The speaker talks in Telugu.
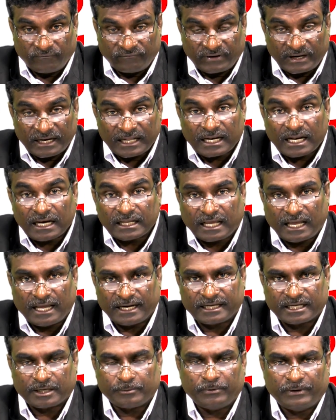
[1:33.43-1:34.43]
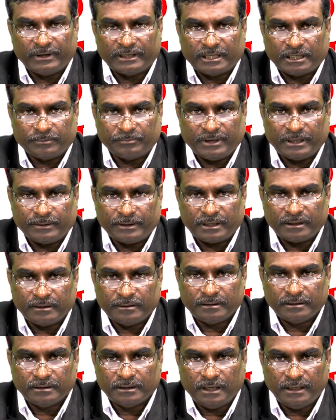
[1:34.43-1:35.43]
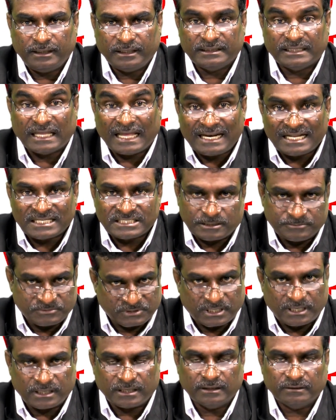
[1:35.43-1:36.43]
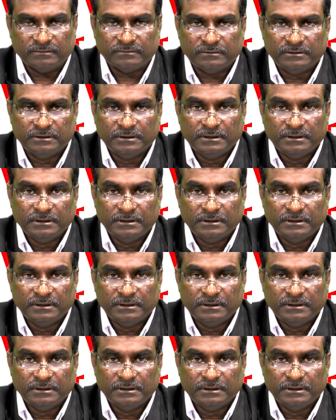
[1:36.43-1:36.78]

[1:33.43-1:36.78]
ఫనరల్ కార్యక్రమం అంటారన్నమాట అంటే దహన సంస్కారాలు